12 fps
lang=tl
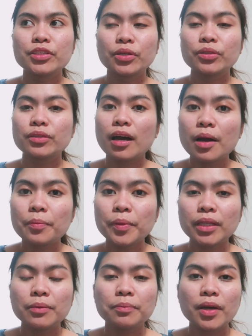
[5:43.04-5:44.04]
sagot ng
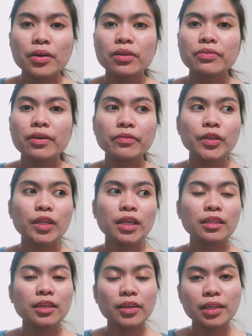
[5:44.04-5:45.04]
company, pero if ever na
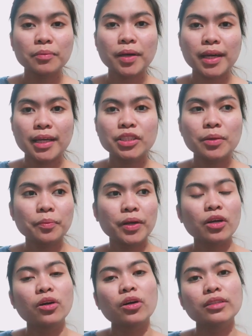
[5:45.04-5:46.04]
hindi kayo nagbayad,
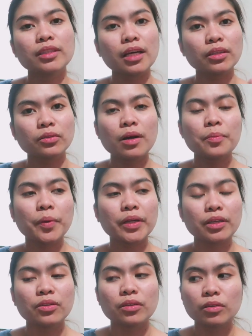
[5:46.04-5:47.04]
syempre, kokontakt ng
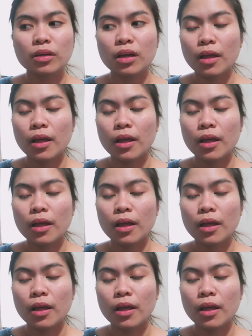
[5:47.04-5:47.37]
company yung